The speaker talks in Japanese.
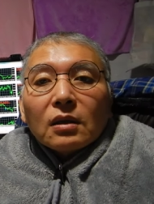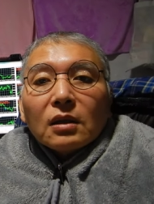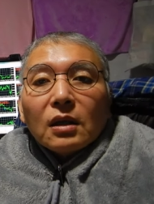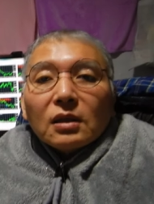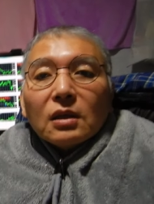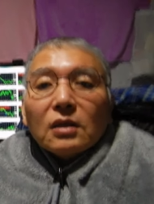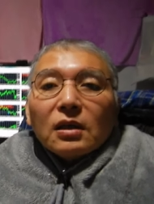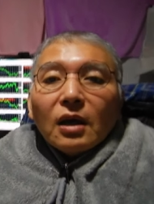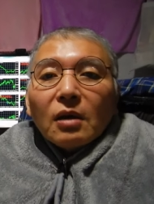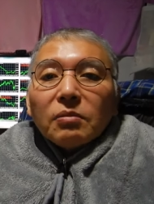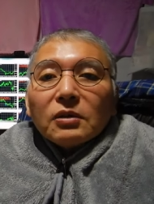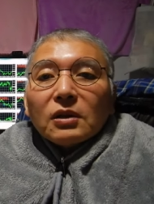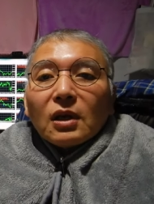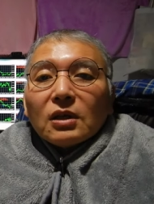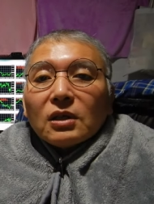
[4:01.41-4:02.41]
全然生
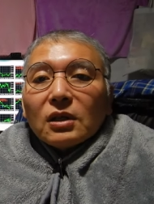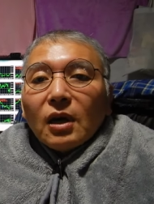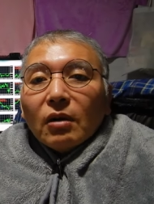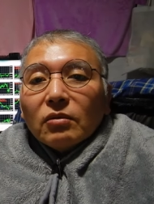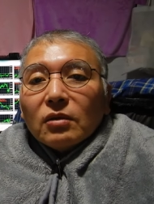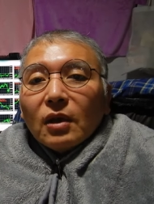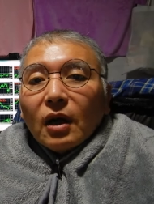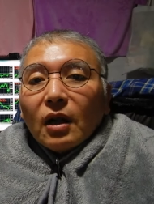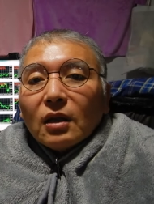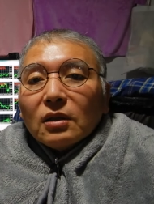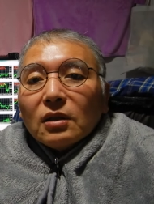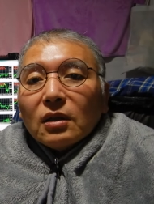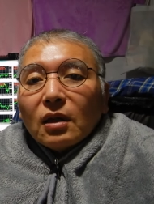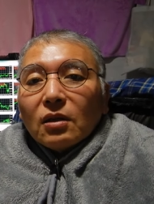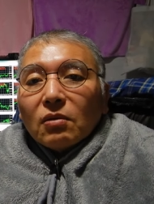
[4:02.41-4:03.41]
物が違うんだから
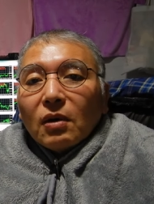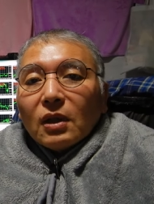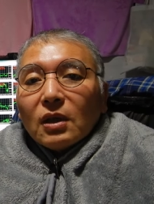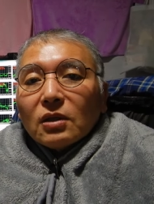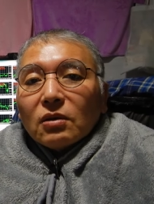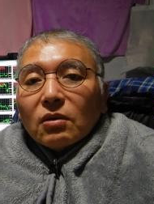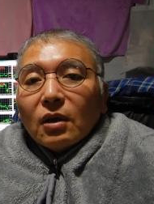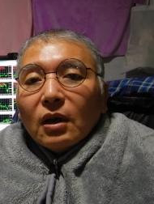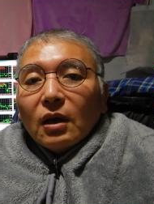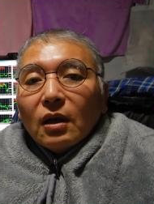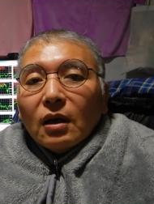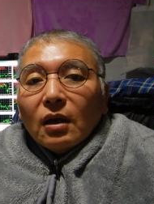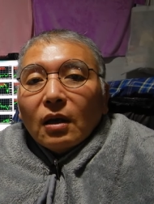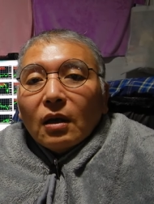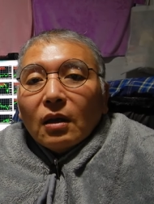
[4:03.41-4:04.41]
人間と私とね
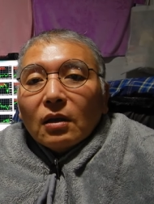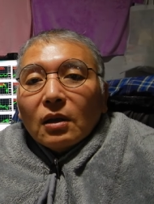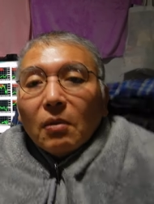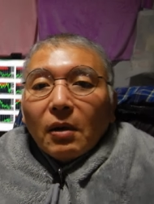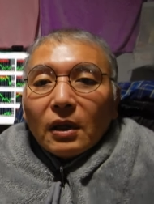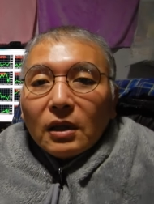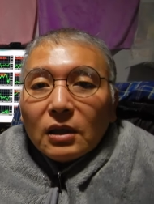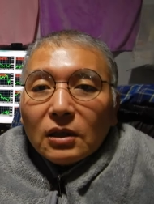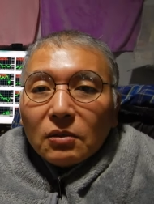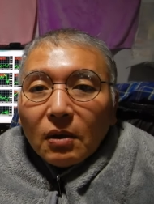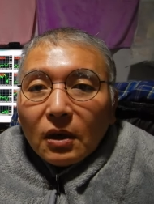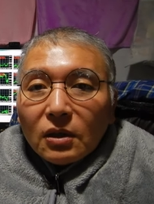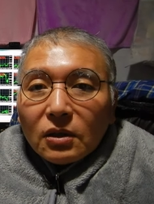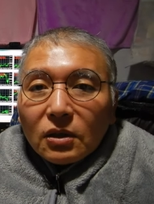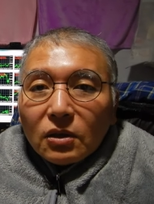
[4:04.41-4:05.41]
で私
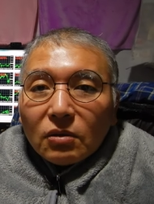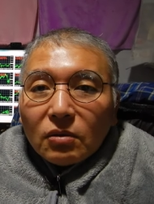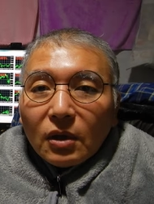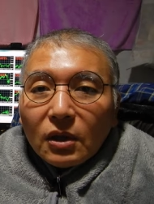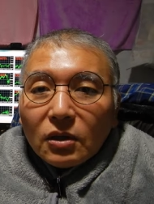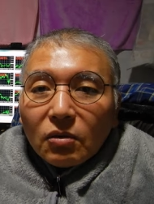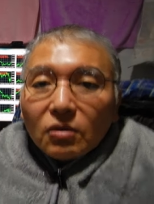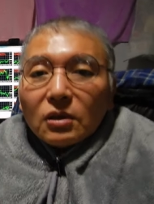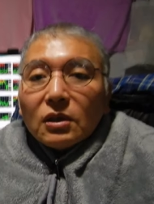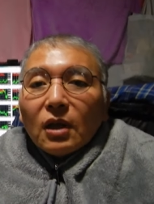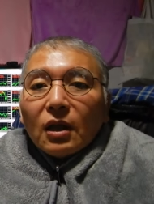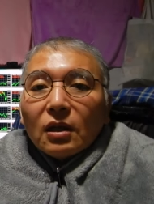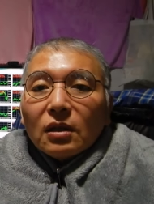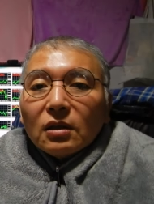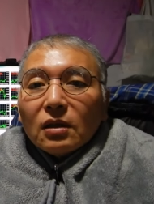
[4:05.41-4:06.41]
は地球で1人し
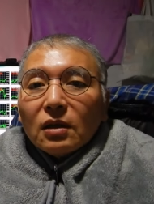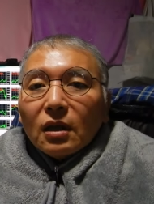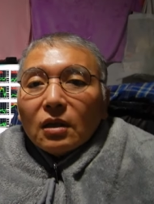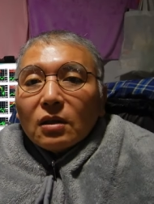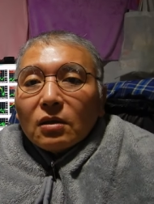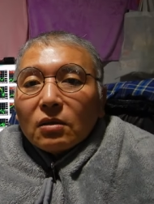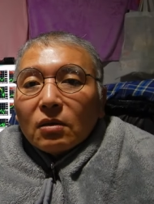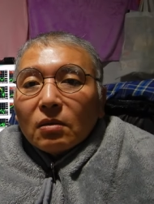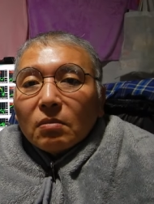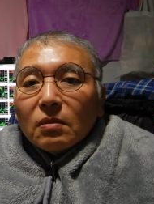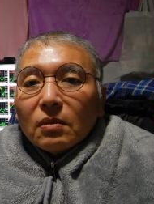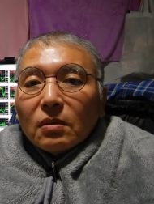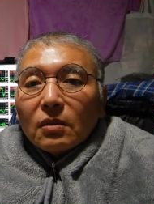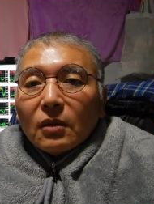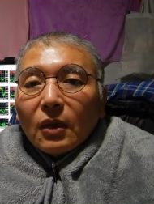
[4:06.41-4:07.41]
か、ね、いないんですよ
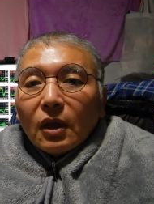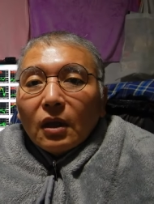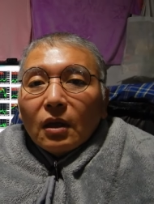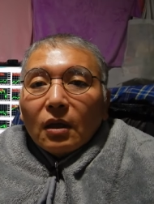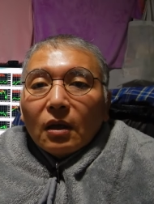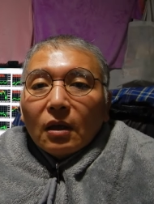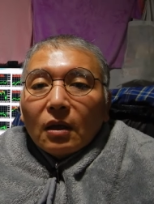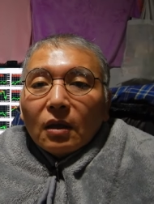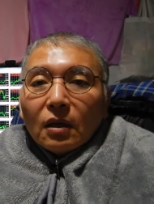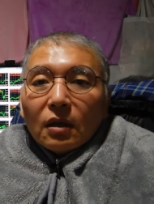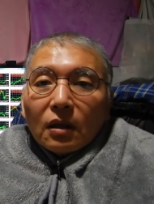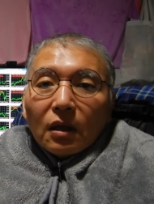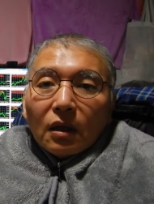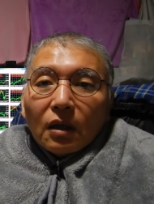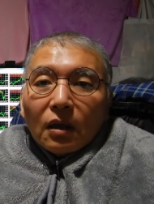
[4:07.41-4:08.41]
ね
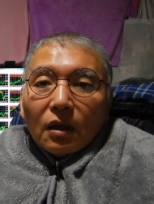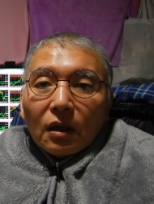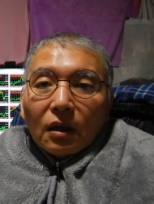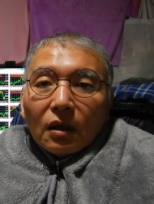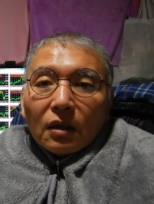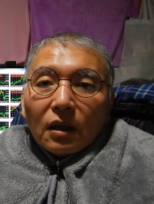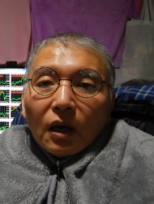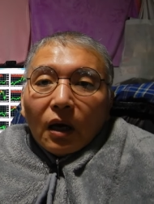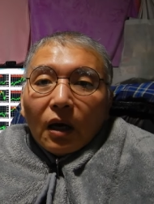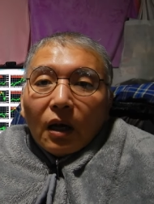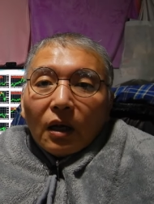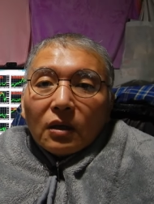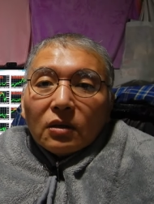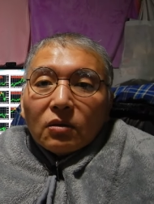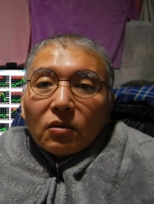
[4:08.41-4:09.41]
ねだか
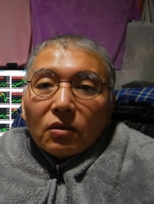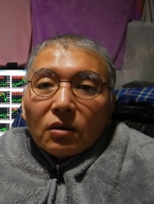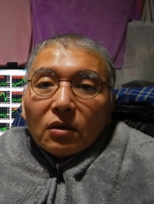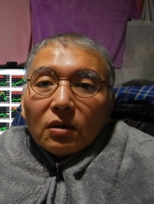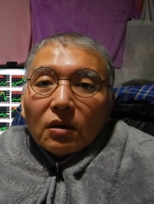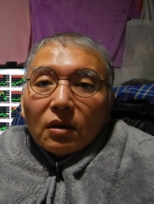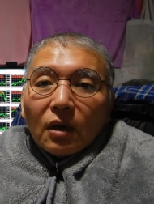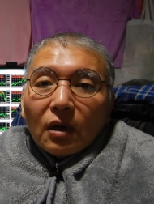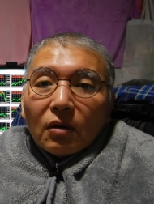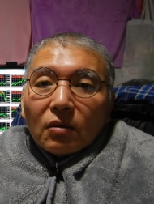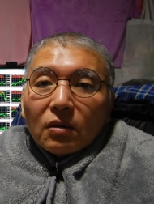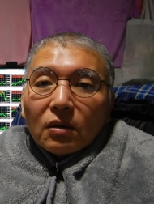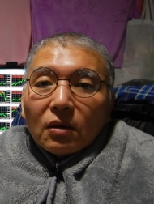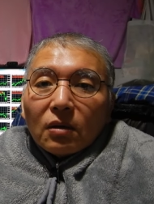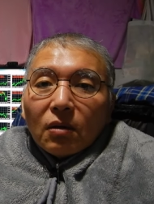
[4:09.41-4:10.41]
ら非常にあ
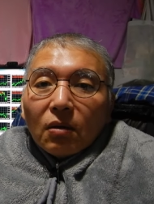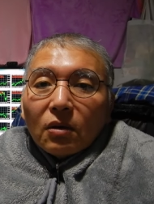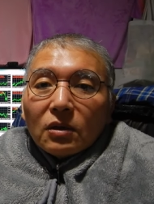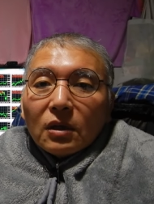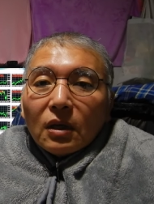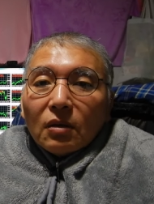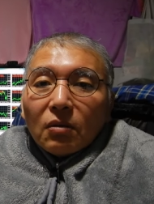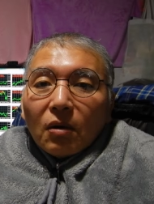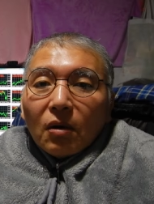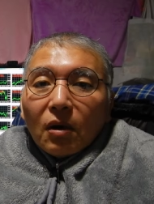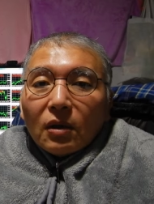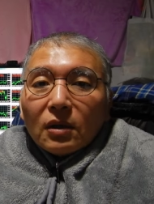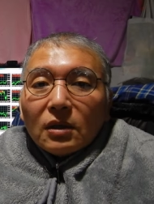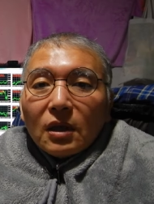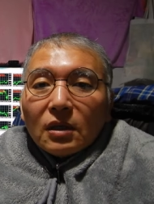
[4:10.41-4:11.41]
の大勢
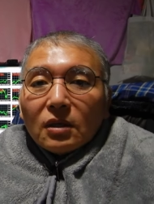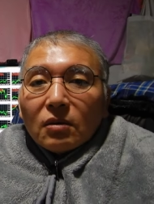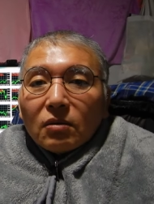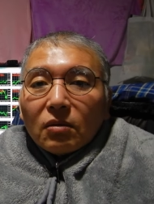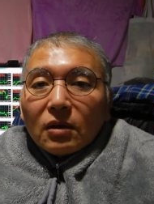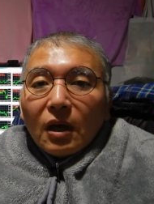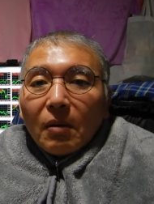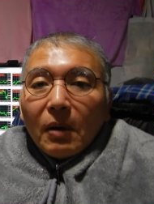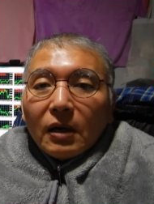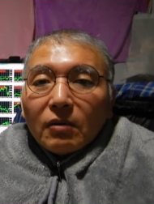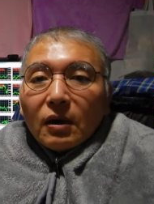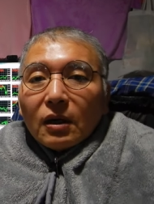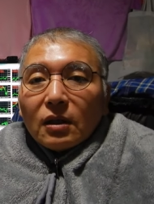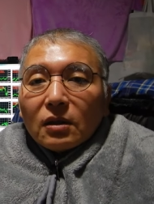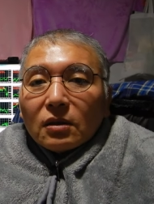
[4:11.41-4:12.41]
と接するとやば
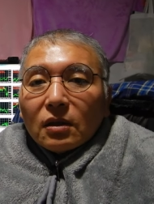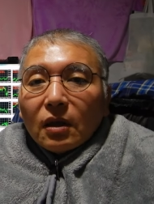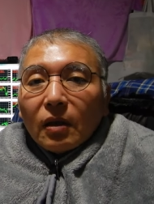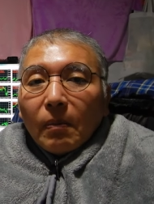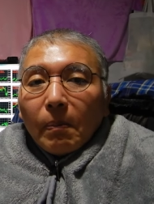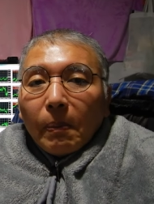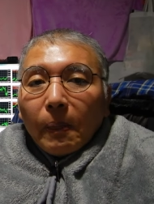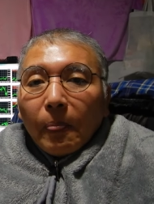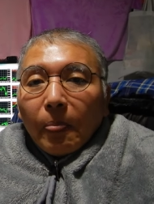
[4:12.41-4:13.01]
いわけですね